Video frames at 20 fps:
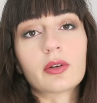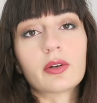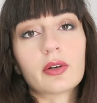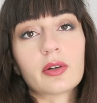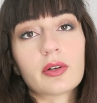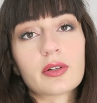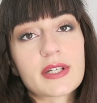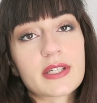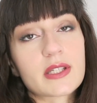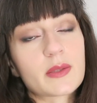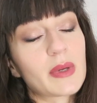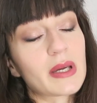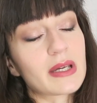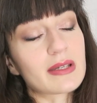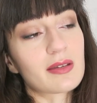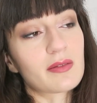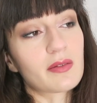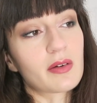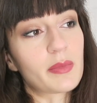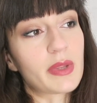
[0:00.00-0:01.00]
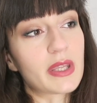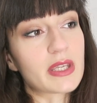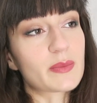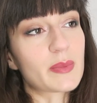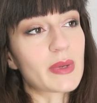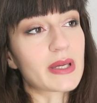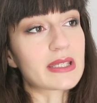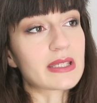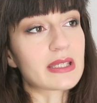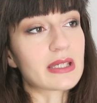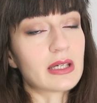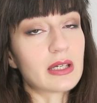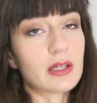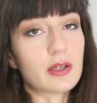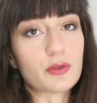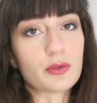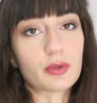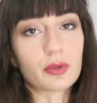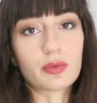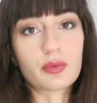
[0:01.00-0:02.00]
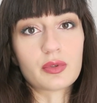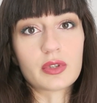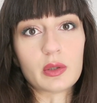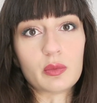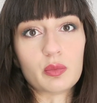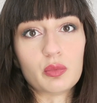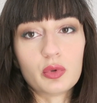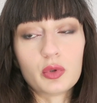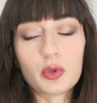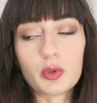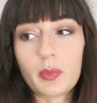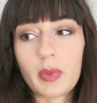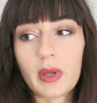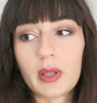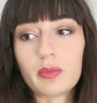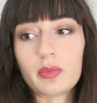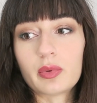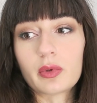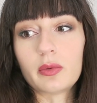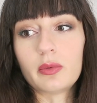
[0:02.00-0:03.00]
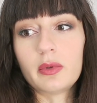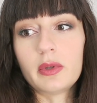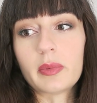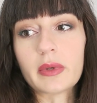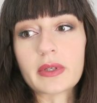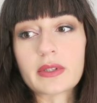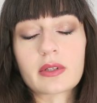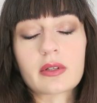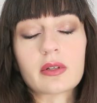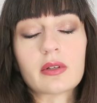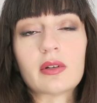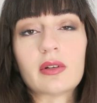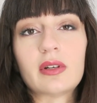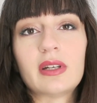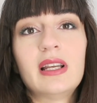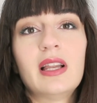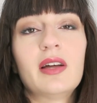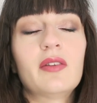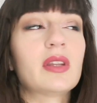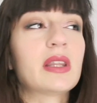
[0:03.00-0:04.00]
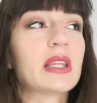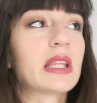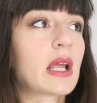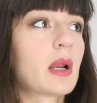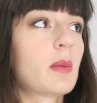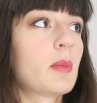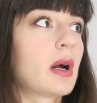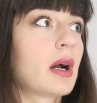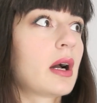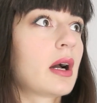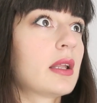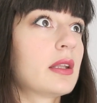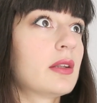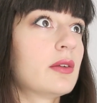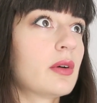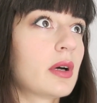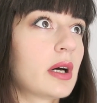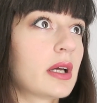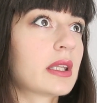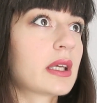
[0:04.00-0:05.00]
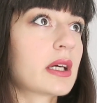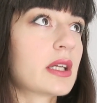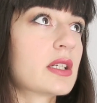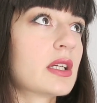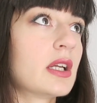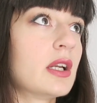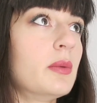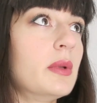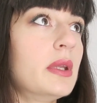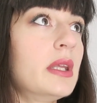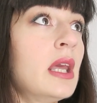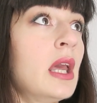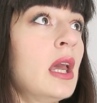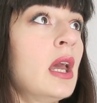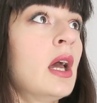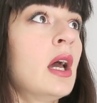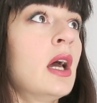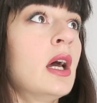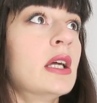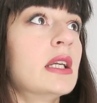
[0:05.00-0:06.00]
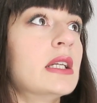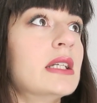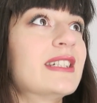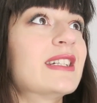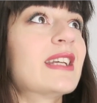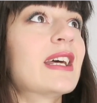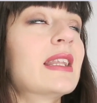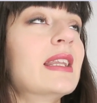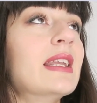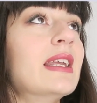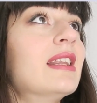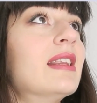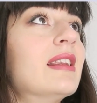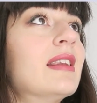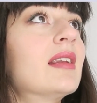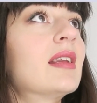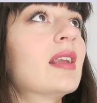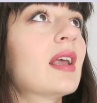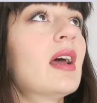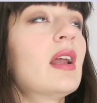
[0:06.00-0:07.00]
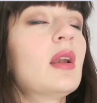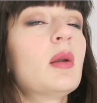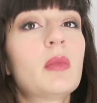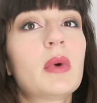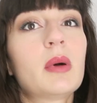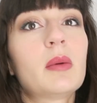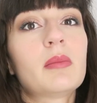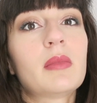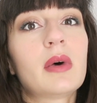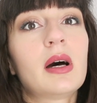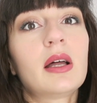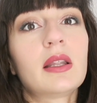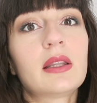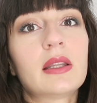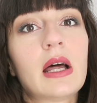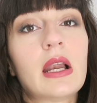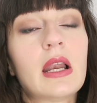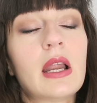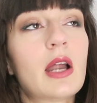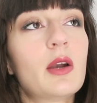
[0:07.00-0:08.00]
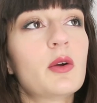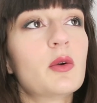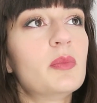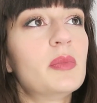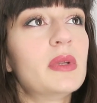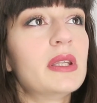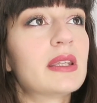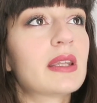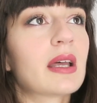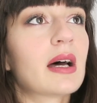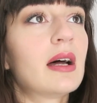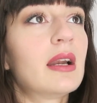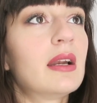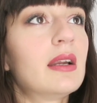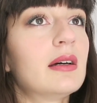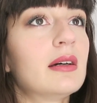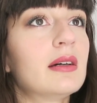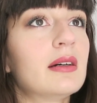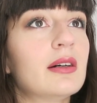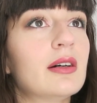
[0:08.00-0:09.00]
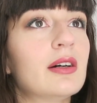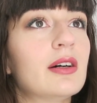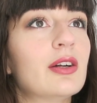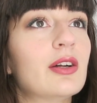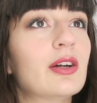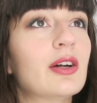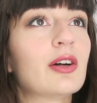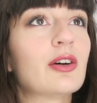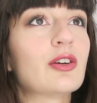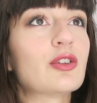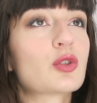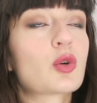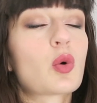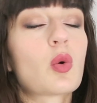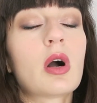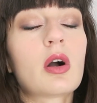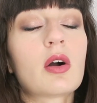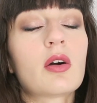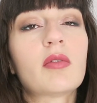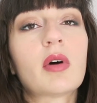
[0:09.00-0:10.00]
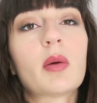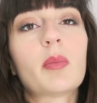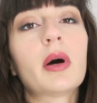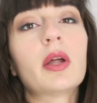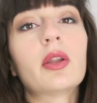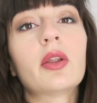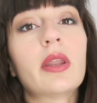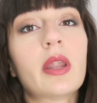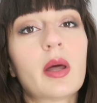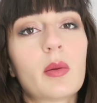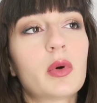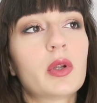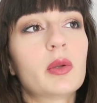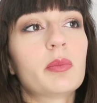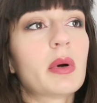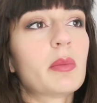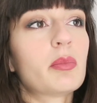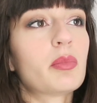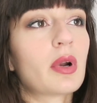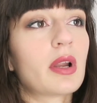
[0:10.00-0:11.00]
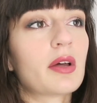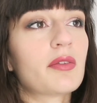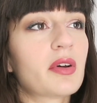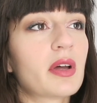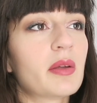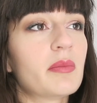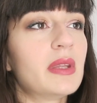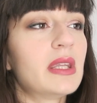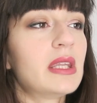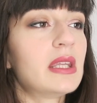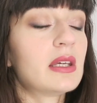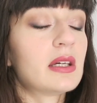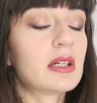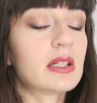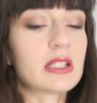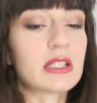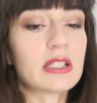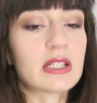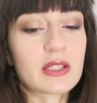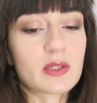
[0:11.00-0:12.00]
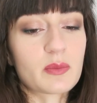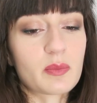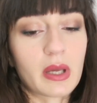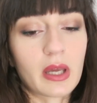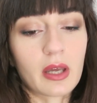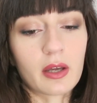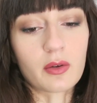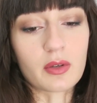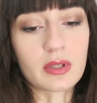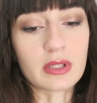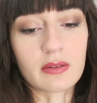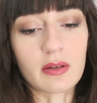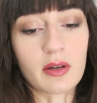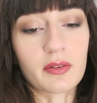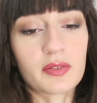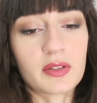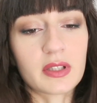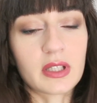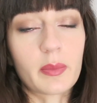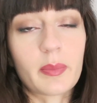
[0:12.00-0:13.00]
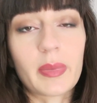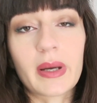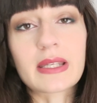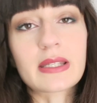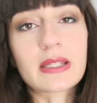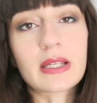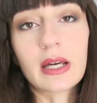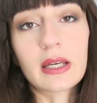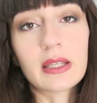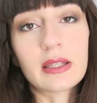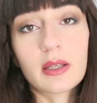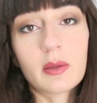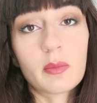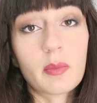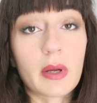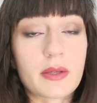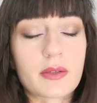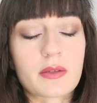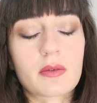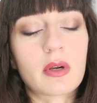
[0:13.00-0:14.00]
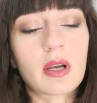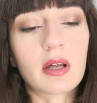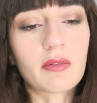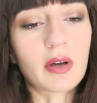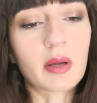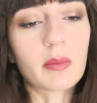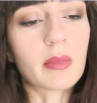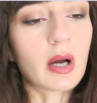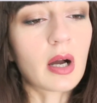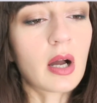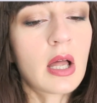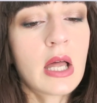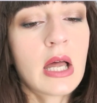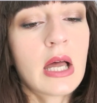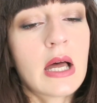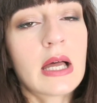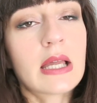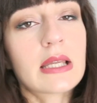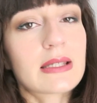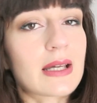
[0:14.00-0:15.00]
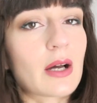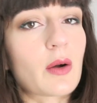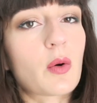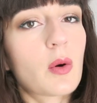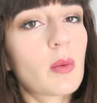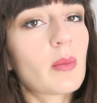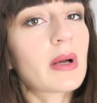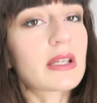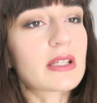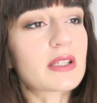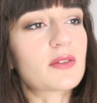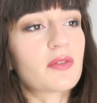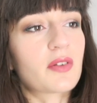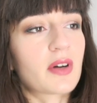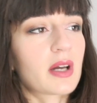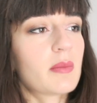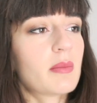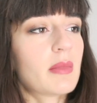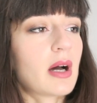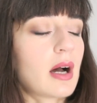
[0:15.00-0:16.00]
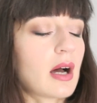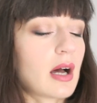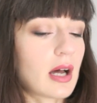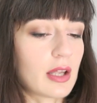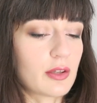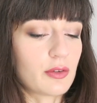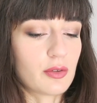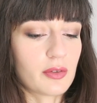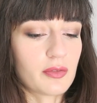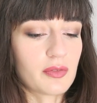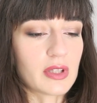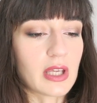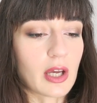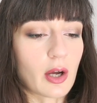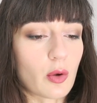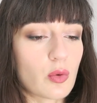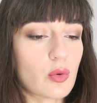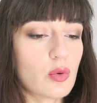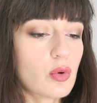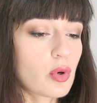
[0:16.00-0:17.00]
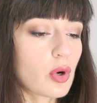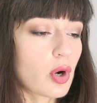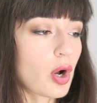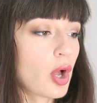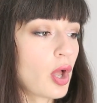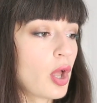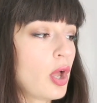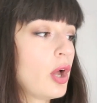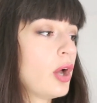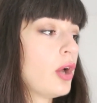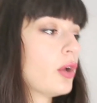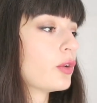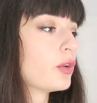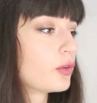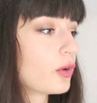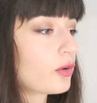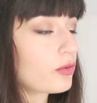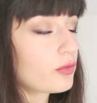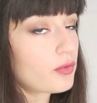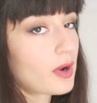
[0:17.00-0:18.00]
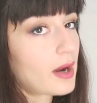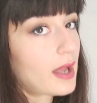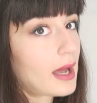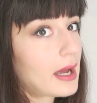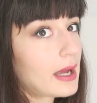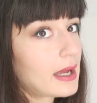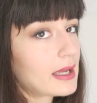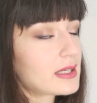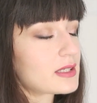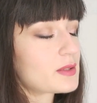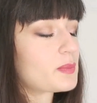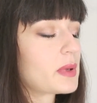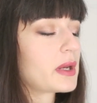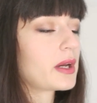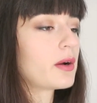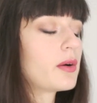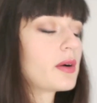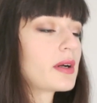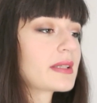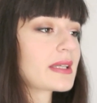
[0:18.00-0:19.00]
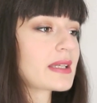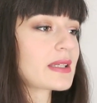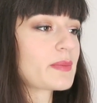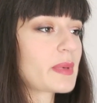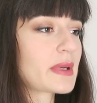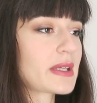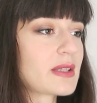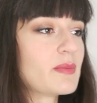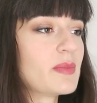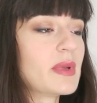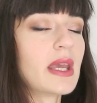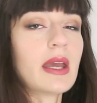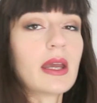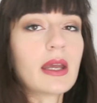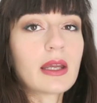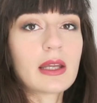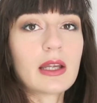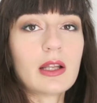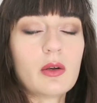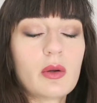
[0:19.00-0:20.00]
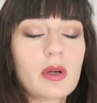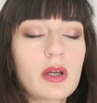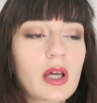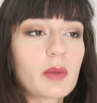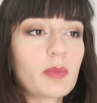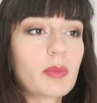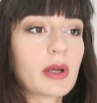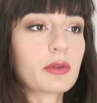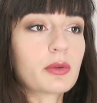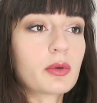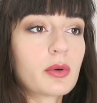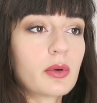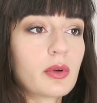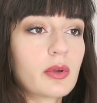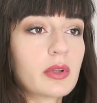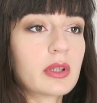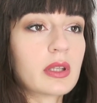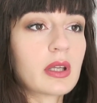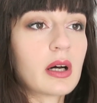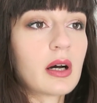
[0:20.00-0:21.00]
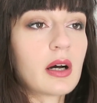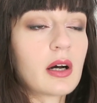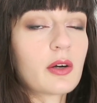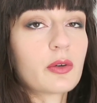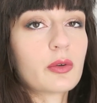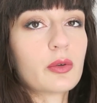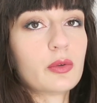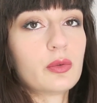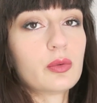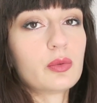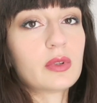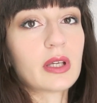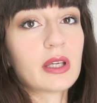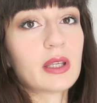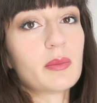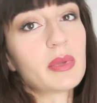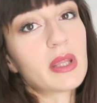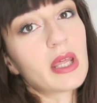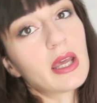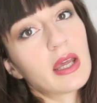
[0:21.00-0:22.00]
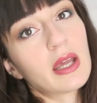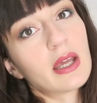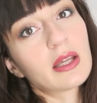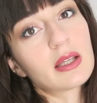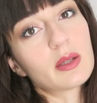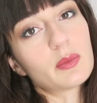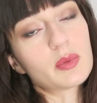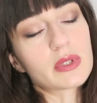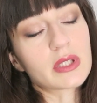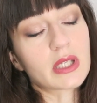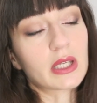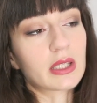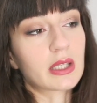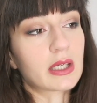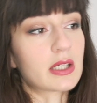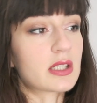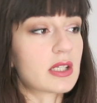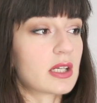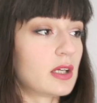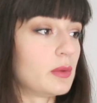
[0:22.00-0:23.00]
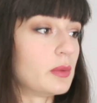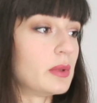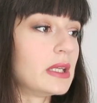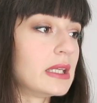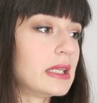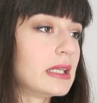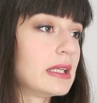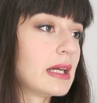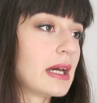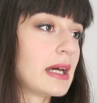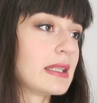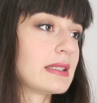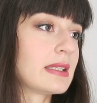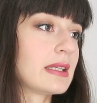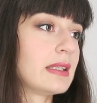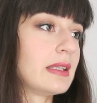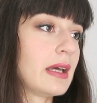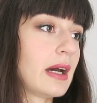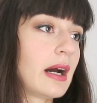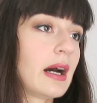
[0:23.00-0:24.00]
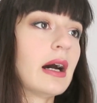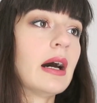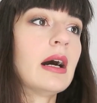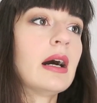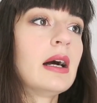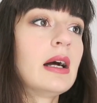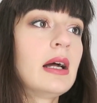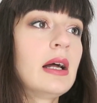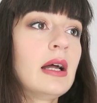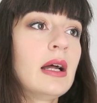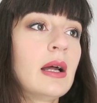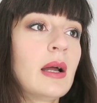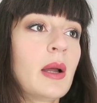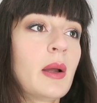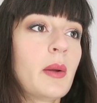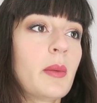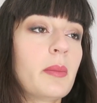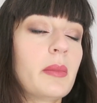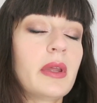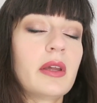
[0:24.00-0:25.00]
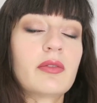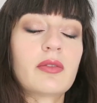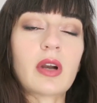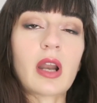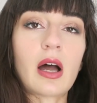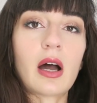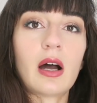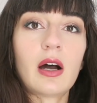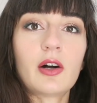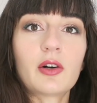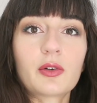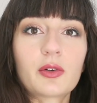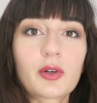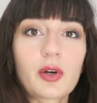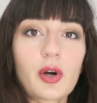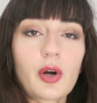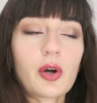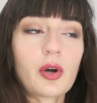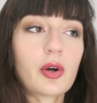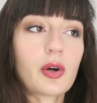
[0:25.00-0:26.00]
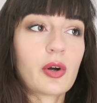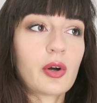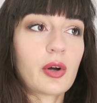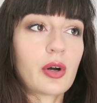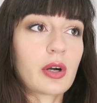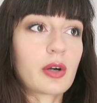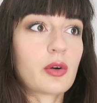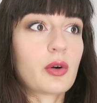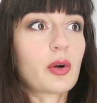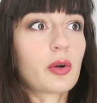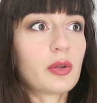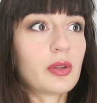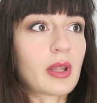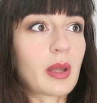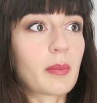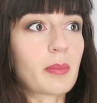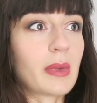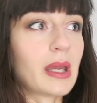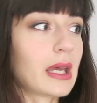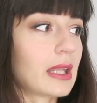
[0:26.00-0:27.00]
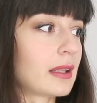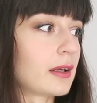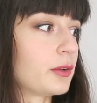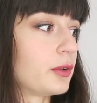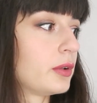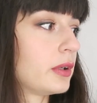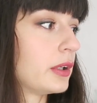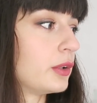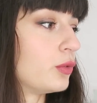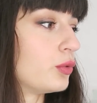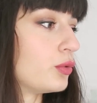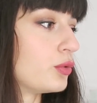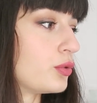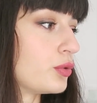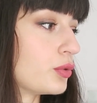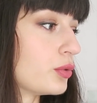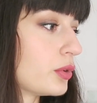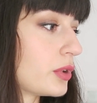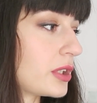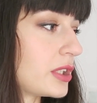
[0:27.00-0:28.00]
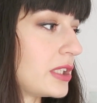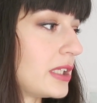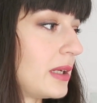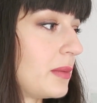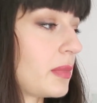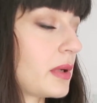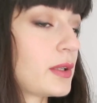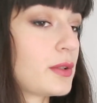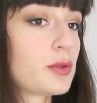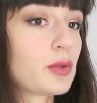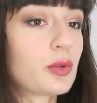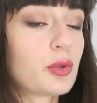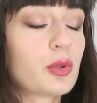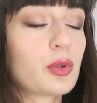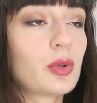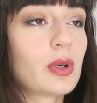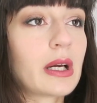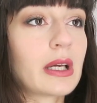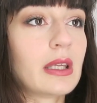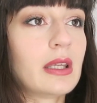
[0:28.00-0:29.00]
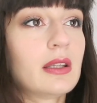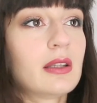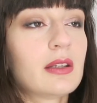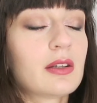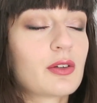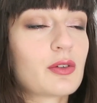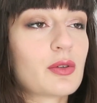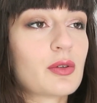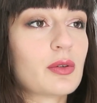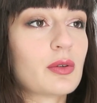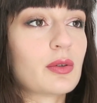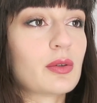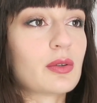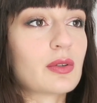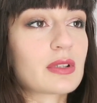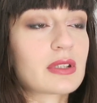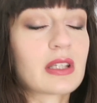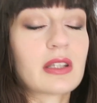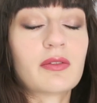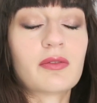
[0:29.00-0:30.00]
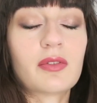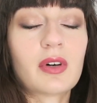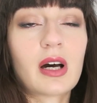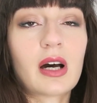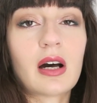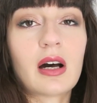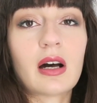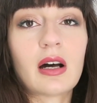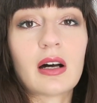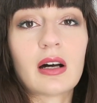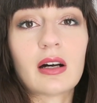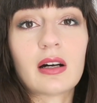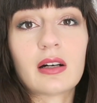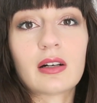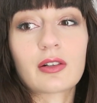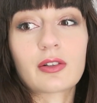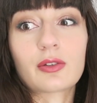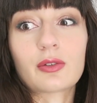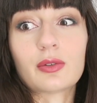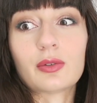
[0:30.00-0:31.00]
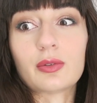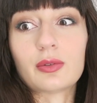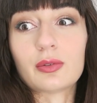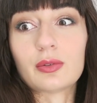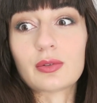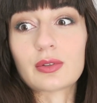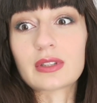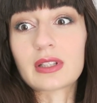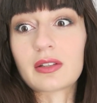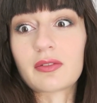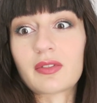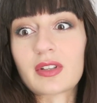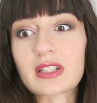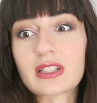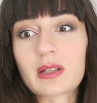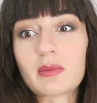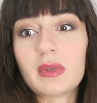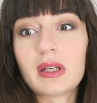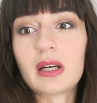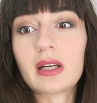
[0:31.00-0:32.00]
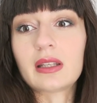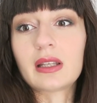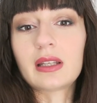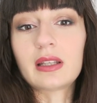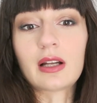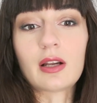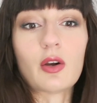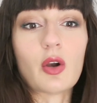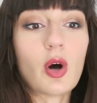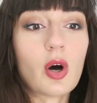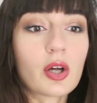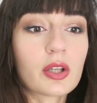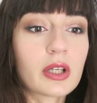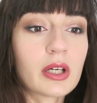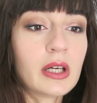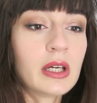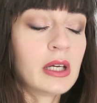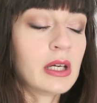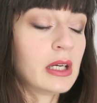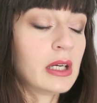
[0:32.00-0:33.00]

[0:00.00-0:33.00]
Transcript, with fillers: Donc euh, j'espère que ça va bien se passer et surtout j'ai beaucoup de peine pour lui parce qu'il avait tellement hâte de rentrer chez lui. J'en ai tellement marre d'aller à l'hôpital, euh, je crois qu'on va prendre un abonnement pour la famille. J'espère que ça va finir par s'arrêter parce que là vraiment ça commence vraiment à devenir lourd. Donc voilà, espérons que ça se passe bien, qu'il le garde pas trop longtemps, que tout aille bien, qu'il puisse rentrer chez lui, etc. Mais voilà, encore, euh, encore une emmerde, encore et toujours. J'ai l'impression que rien, que ça ne va, que ça ne va jamais rentrer dans l'ordre.